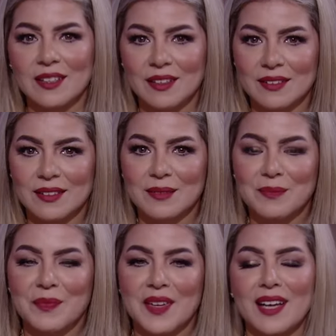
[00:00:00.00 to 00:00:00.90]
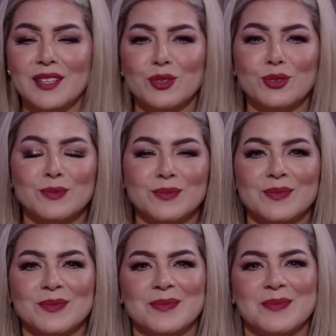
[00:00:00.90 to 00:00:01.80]
يا رندا الو
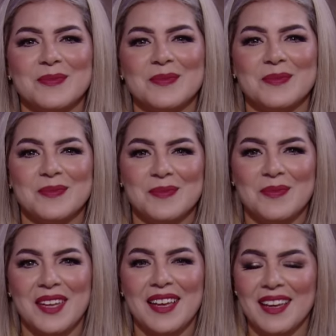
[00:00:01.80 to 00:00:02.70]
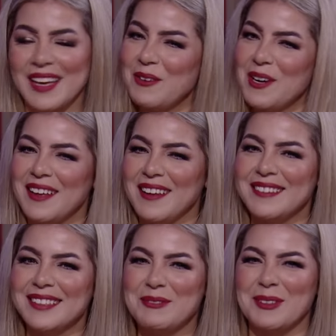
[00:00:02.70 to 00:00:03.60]
الو ايوه يا
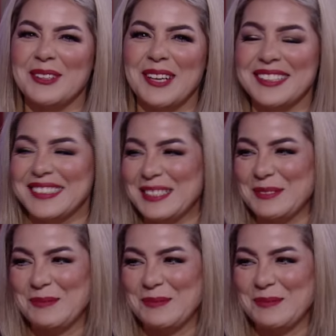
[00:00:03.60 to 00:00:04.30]
هند اتفضلي